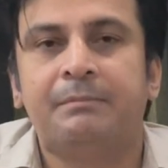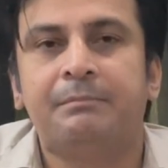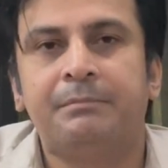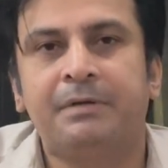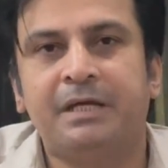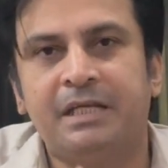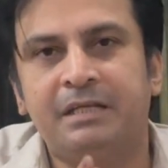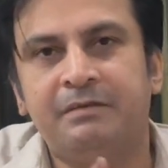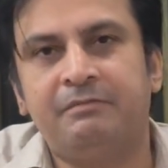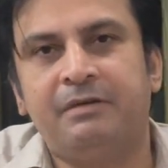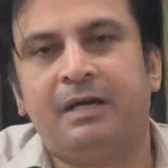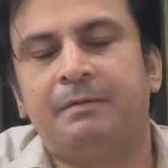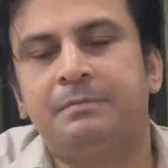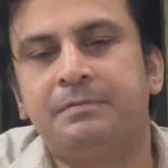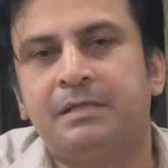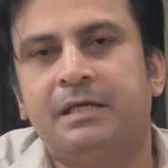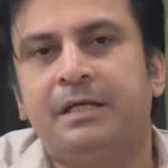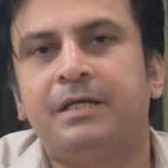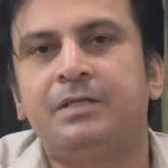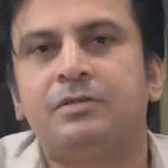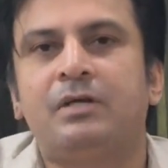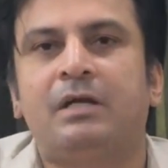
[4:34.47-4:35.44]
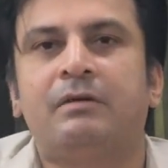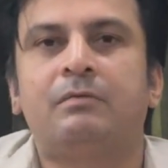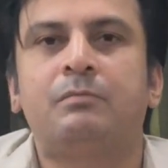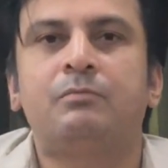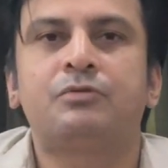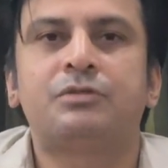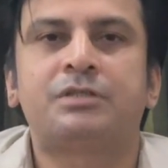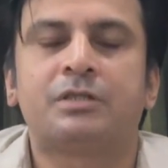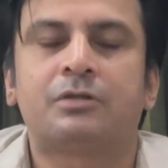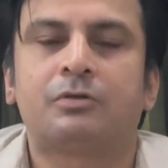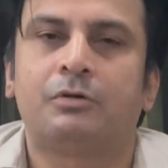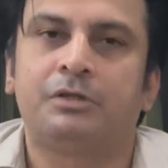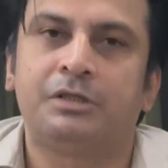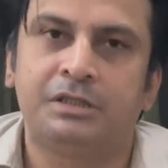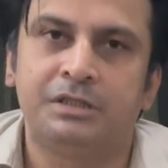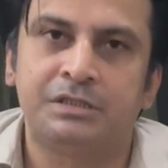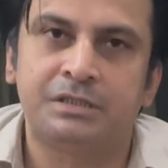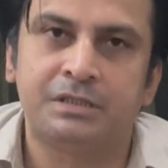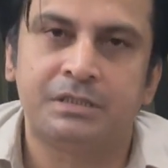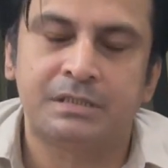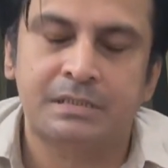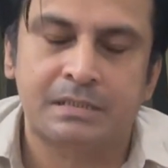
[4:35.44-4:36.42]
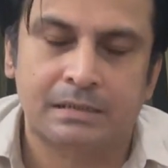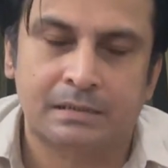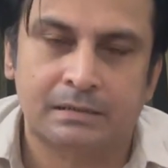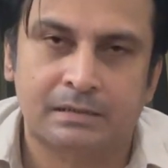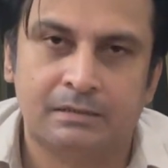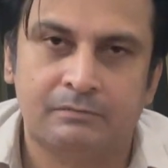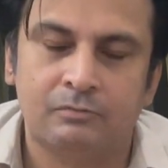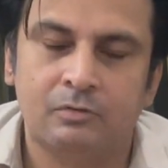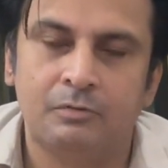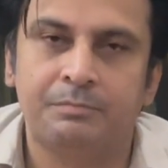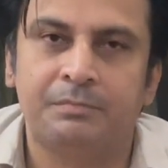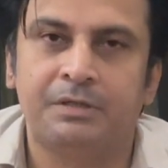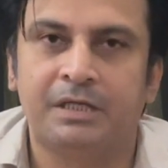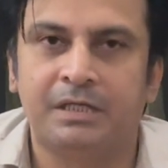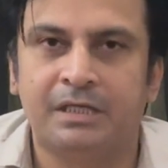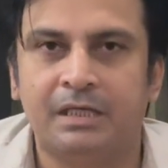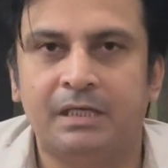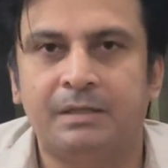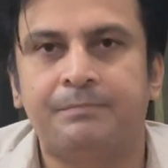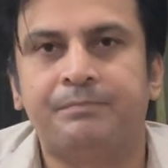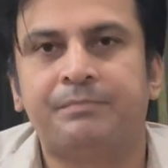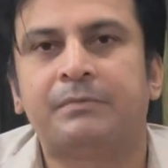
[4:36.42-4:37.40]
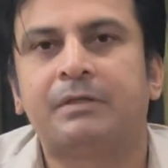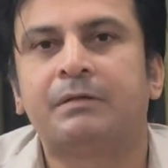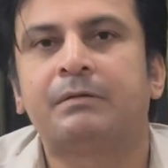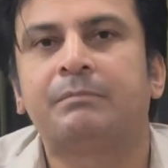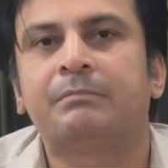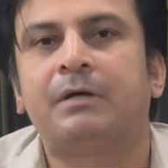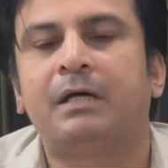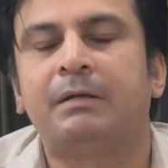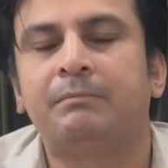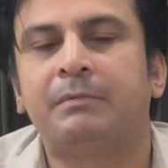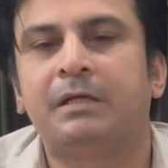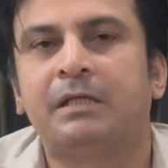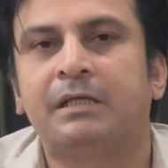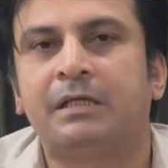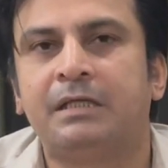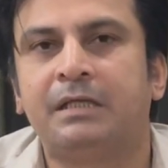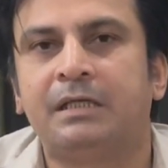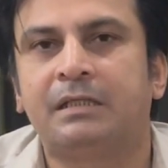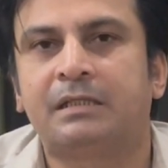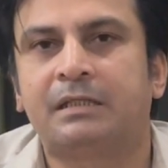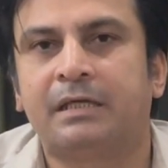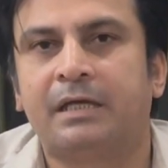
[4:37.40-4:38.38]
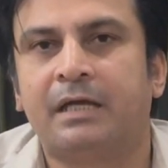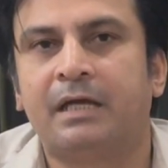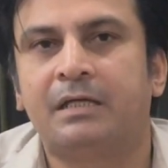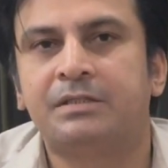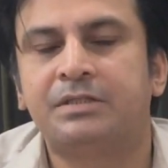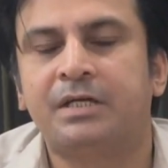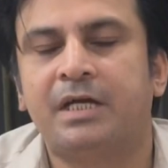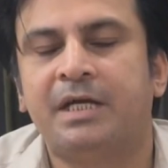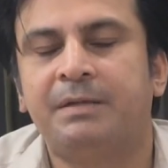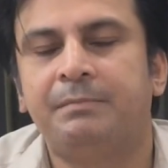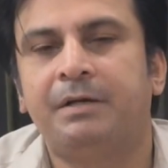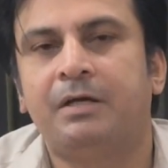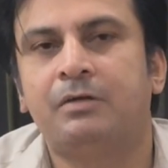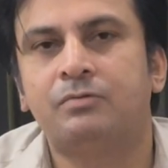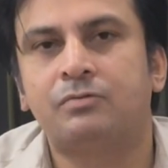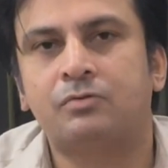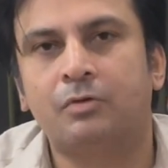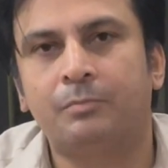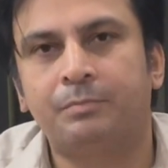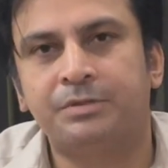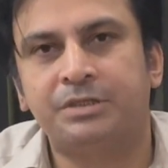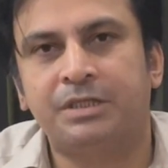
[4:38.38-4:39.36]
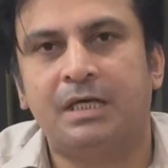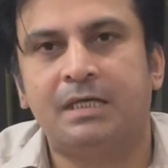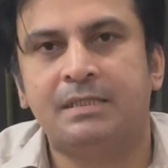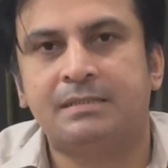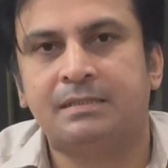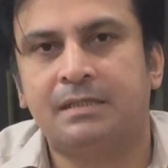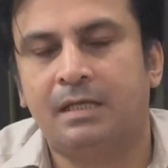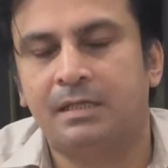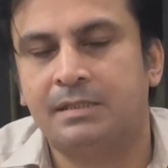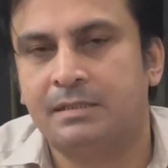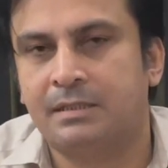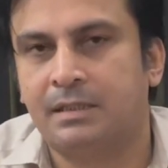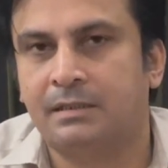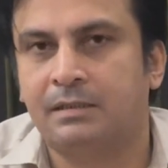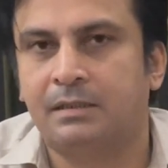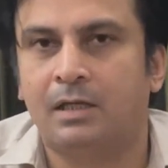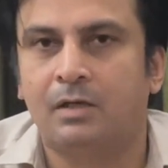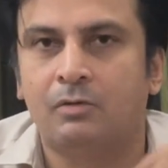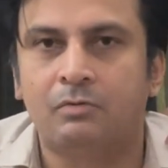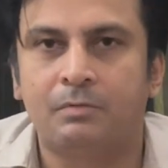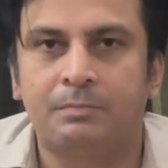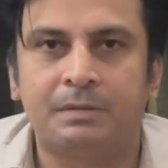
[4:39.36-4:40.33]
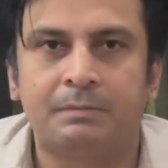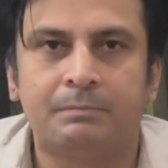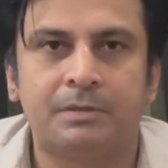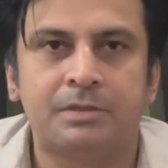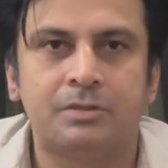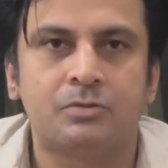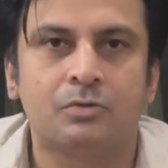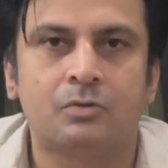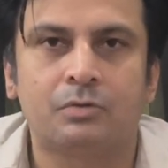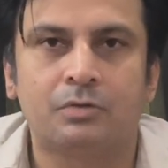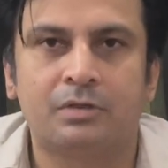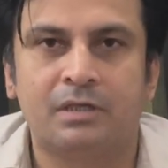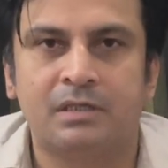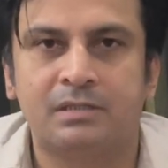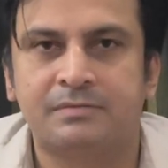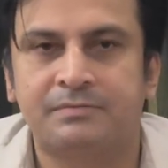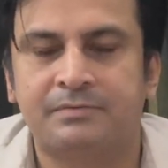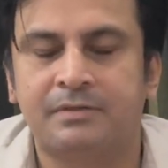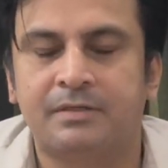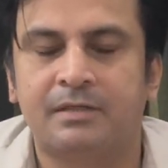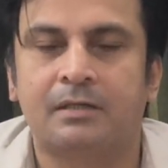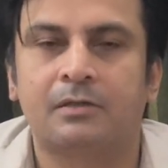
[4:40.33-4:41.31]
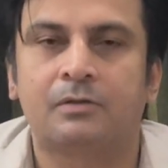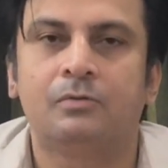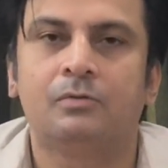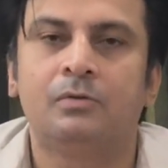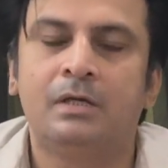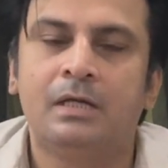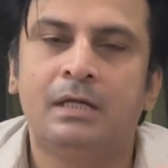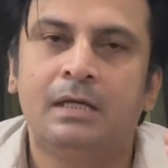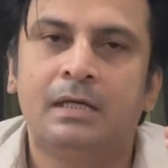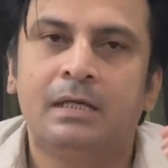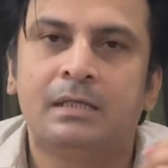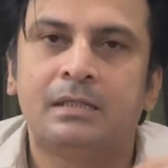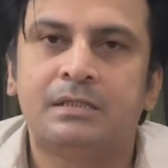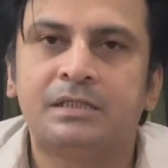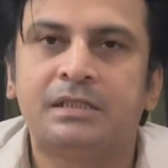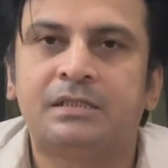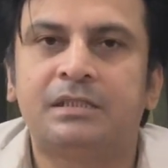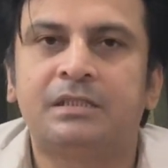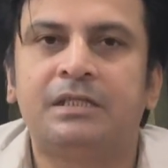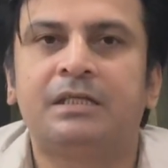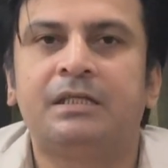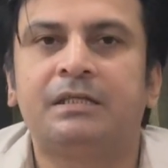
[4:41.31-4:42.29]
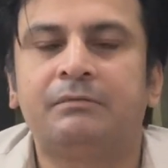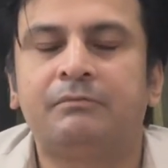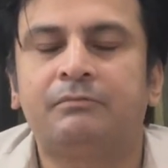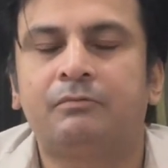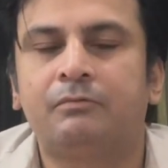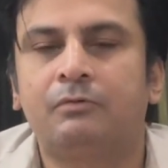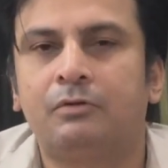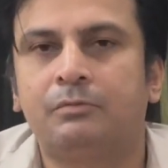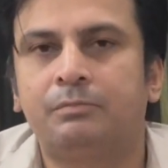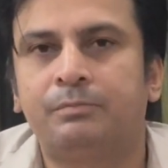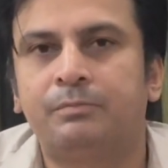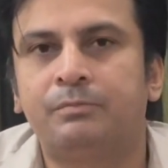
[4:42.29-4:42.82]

मेरी वेबसाइट जो है वो मुझसे कोई नहीं छीन सकता वो मेरी मलकियत है चाहे मैं उसको पचास साल से रहता रहूँ अपने बच्चों को ट्रांसफ़र कर दूँ जितनी वो